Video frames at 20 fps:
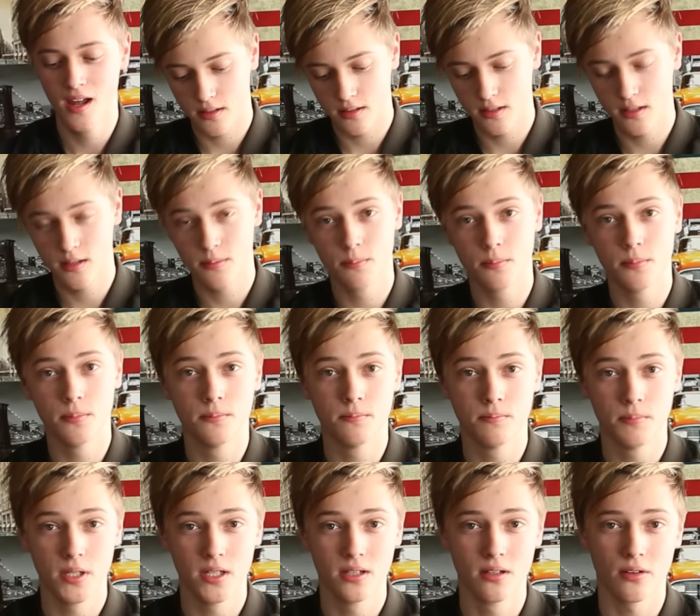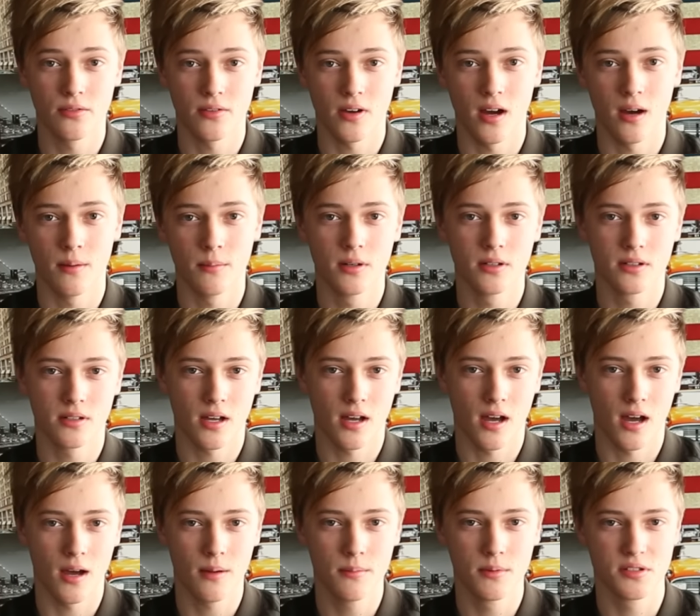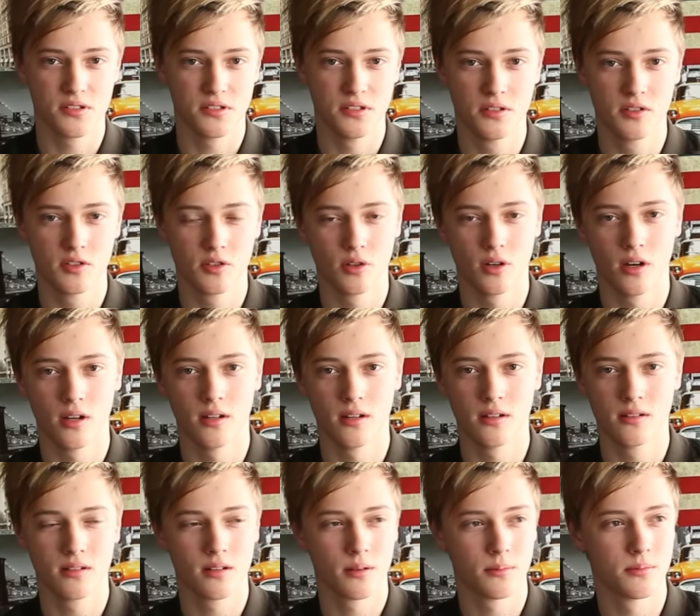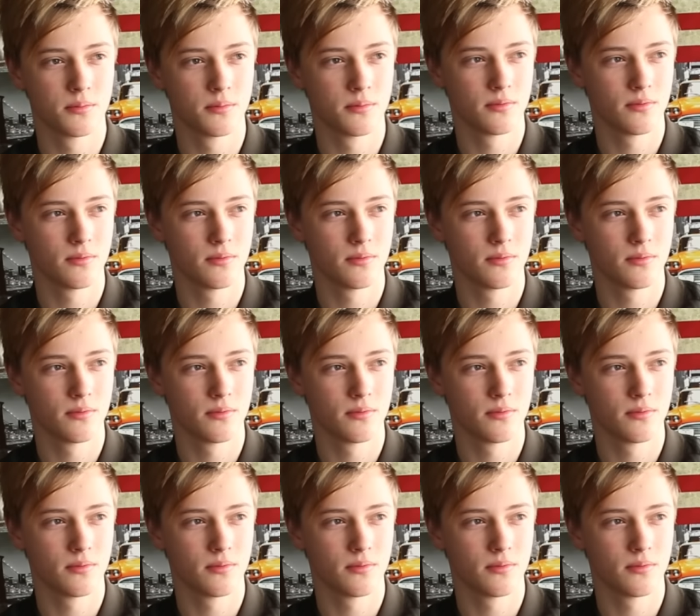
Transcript: Ich bin auf einmal daheim, ich sitze so an einem, ich glaube